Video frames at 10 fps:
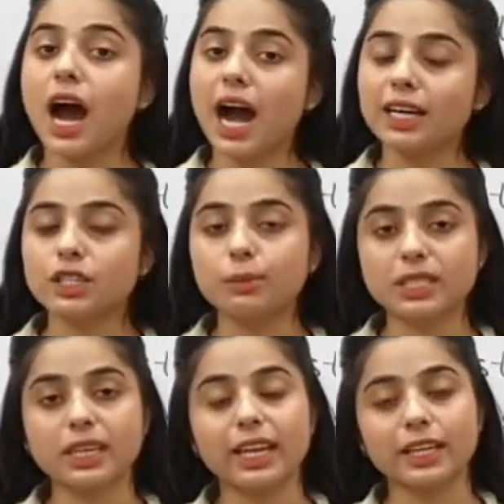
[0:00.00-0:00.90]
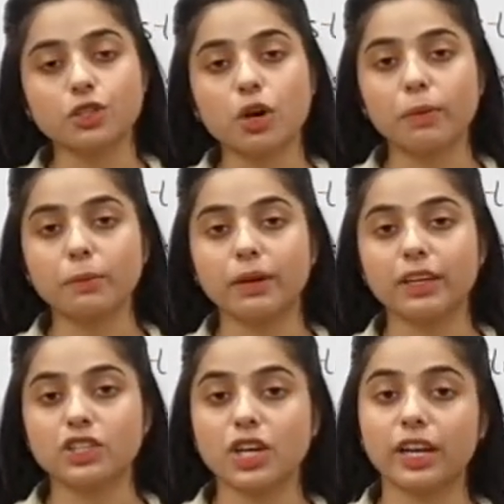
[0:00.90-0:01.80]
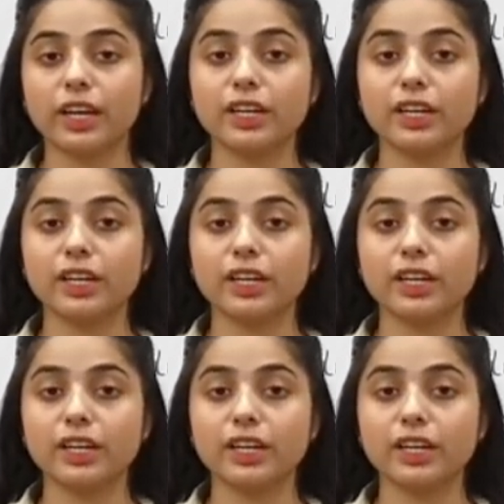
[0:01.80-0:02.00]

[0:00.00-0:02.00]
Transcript: आज हम इसका नेक्स्ट टॉपिक पढ़ने जा रहे